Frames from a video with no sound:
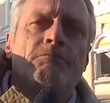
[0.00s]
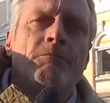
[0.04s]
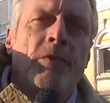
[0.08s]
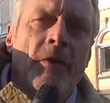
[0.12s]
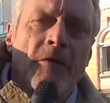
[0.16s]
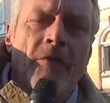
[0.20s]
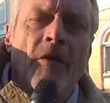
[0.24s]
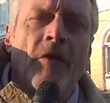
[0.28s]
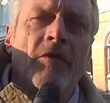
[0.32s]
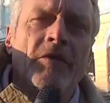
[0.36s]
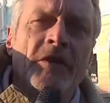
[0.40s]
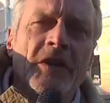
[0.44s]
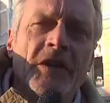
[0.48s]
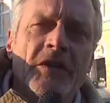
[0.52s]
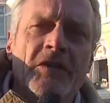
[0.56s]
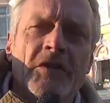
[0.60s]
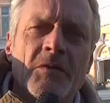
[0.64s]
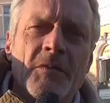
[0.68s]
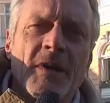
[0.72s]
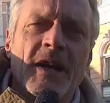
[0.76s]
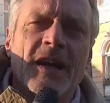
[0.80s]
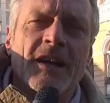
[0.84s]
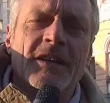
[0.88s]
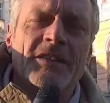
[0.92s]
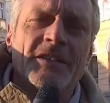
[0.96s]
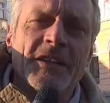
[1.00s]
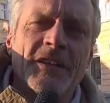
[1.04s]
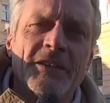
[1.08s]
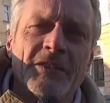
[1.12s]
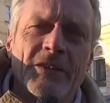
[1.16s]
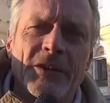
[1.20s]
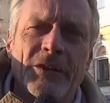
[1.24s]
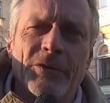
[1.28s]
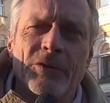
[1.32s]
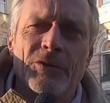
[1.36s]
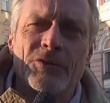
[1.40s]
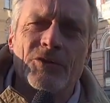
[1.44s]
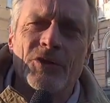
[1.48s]
Bevor wir diese
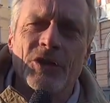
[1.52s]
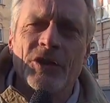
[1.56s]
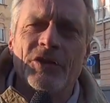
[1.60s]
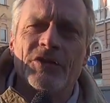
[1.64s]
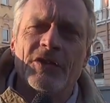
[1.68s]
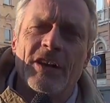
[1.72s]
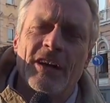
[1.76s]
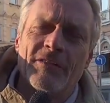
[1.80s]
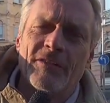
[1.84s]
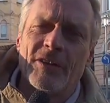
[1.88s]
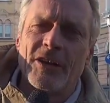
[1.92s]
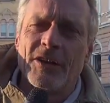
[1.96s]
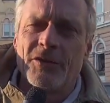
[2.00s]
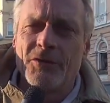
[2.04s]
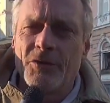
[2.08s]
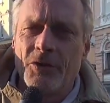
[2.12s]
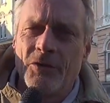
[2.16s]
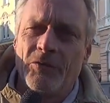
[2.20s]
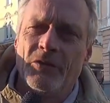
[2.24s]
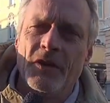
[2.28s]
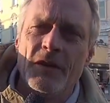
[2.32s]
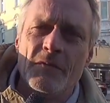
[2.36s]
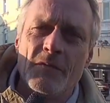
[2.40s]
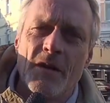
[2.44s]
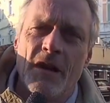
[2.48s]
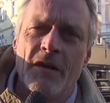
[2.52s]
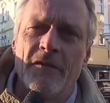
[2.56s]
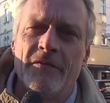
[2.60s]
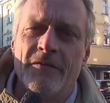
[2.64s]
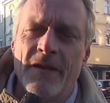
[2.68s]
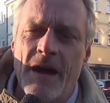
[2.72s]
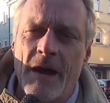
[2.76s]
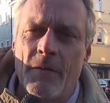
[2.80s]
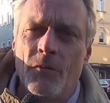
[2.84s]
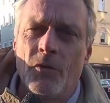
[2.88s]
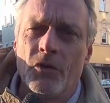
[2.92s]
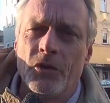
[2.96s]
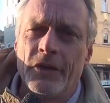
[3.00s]
Magazinsendung schließen, haben wir natürlich wie immer
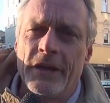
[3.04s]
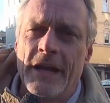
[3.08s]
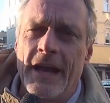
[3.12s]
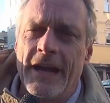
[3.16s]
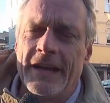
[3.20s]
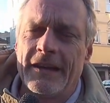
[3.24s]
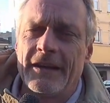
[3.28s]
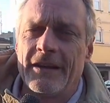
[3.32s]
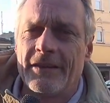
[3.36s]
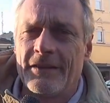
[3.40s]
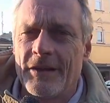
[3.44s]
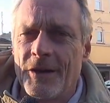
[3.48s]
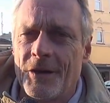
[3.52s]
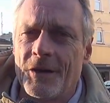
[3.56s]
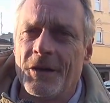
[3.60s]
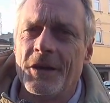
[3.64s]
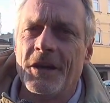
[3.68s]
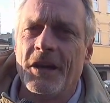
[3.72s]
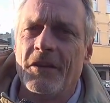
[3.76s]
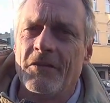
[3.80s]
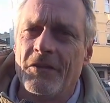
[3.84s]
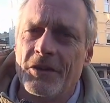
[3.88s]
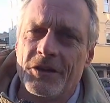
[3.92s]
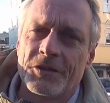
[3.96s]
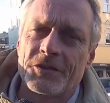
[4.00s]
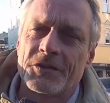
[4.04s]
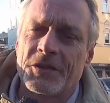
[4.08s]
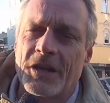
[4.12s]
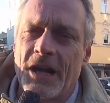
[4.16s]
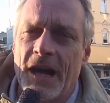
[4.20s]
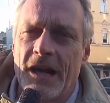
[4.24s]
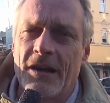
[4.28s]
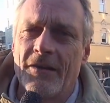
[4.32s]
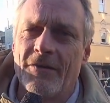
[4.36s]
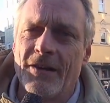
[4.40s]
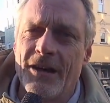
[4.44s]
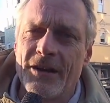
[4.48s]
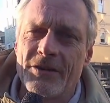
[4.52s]
Werbung in eigener Sache. Ihr wisst,
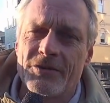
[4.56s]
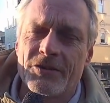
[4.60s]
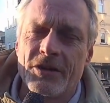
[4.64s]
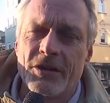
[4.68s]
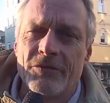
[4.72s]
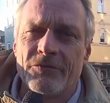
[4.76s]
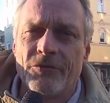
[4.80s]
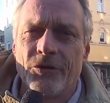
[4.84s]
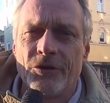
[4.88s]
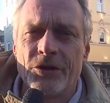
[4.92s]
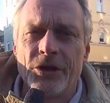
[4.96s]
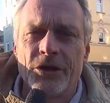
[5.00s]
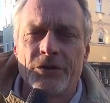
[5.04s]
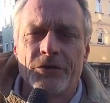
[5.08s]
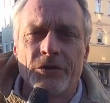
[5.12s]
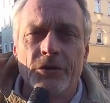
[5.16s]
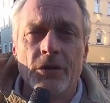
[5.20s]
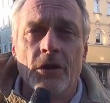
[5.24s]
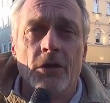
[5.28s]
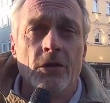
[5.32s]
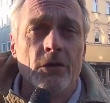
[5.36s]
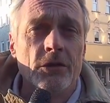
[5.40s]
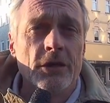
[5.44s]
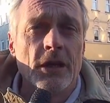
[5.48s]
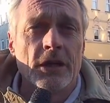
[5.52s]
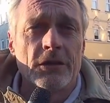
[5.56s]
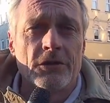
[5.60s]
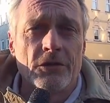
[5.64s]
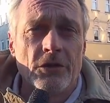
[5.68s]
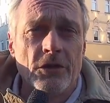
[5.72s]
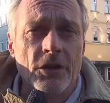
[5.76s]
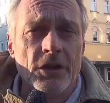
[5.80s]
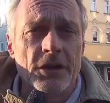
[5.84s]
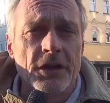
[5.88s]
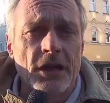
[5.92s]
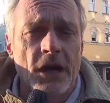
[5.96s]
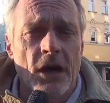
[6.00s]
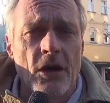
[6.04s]
Karneval steht vor der Tür und
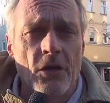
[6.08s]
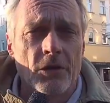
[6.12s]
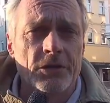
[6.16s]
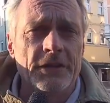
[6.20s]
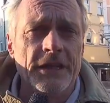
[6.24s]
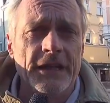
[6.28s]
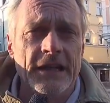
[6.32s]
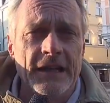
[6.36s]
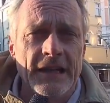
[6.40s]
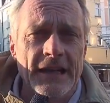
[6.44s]
natürlich auch die